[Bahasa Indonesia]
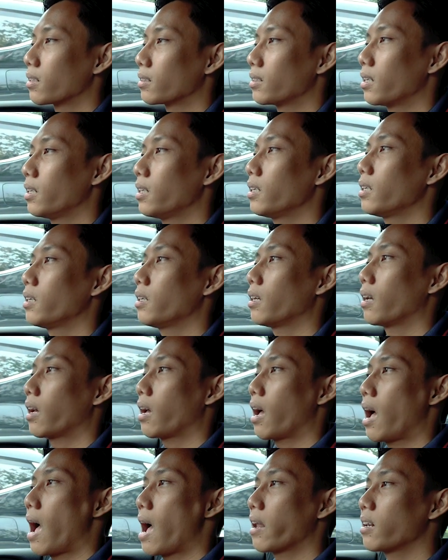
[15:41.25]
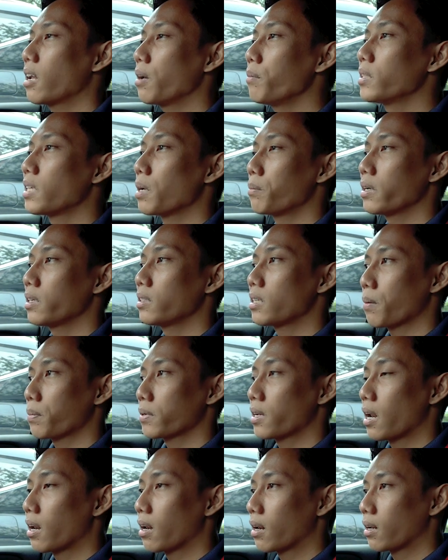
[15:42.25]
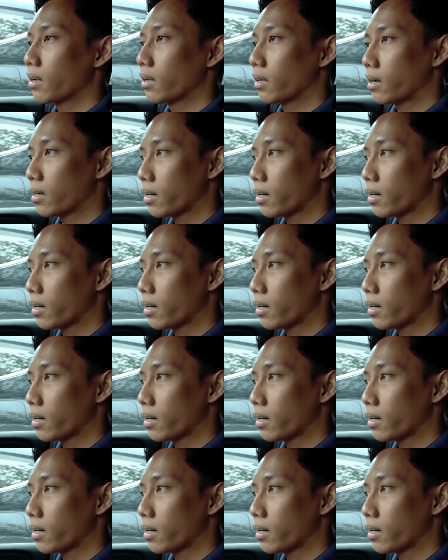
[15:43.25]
Jadi Anda bisa menginjak pedal